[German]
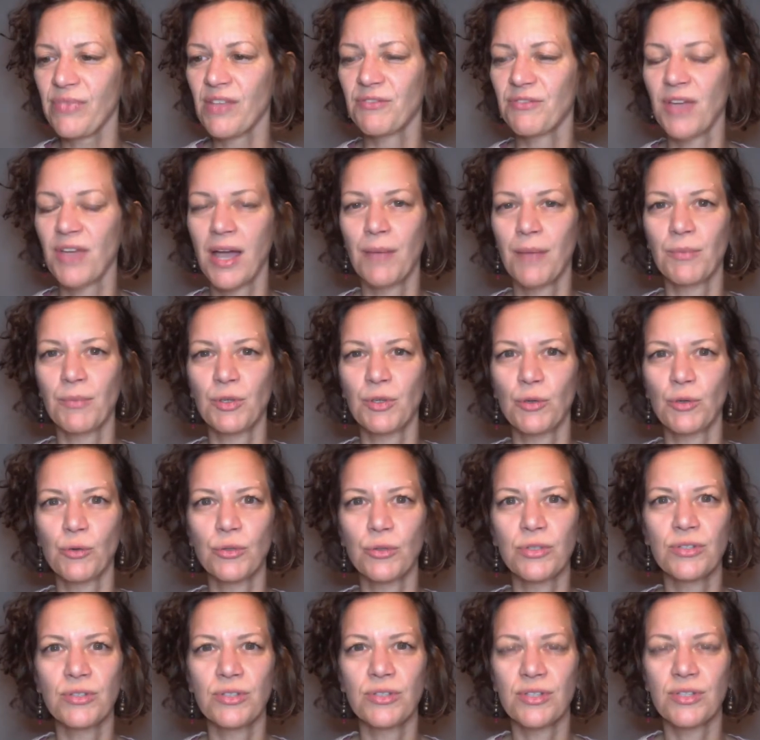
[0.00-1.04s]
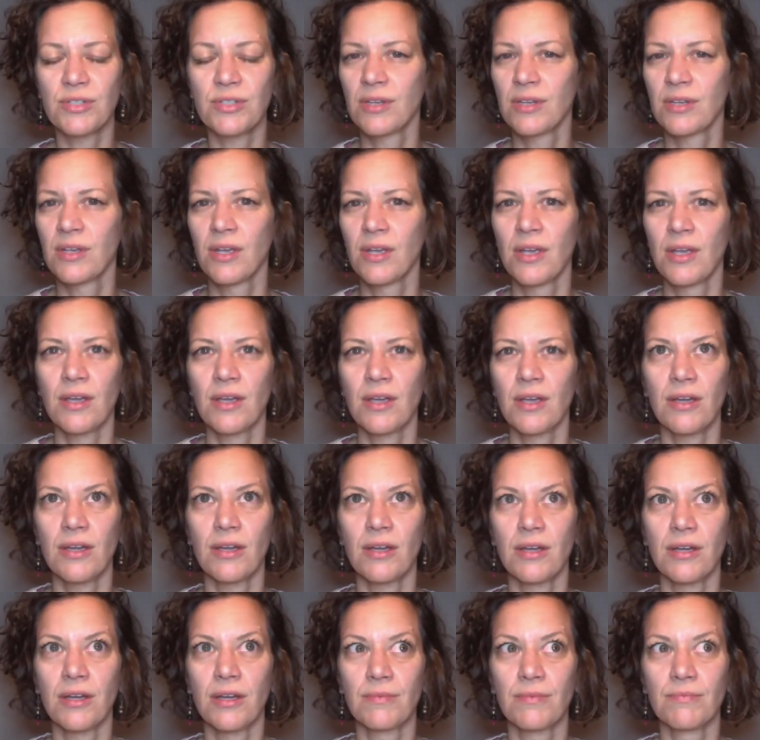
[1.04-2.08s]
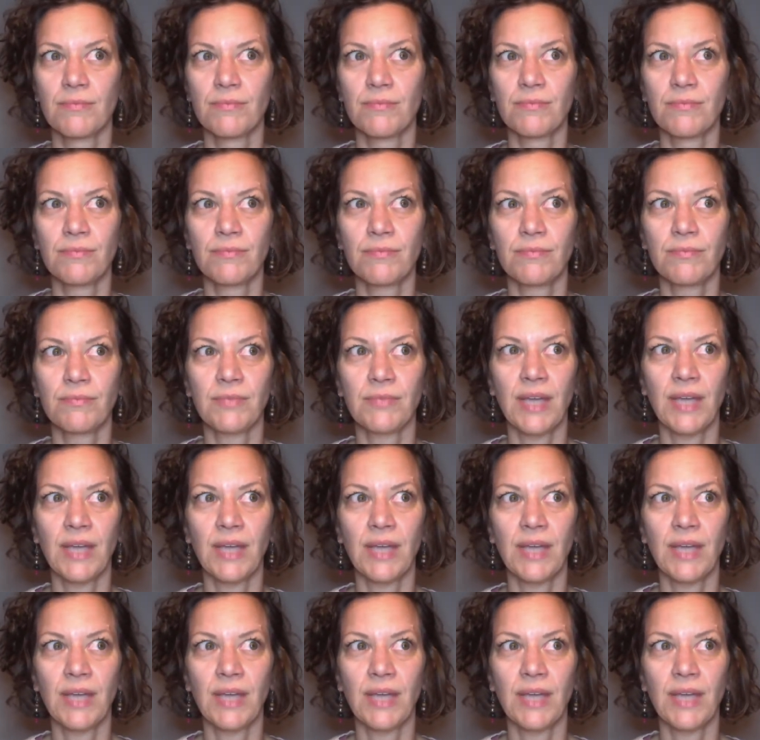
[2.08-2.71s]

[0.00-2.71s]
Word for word: wir haben mit uns ähm,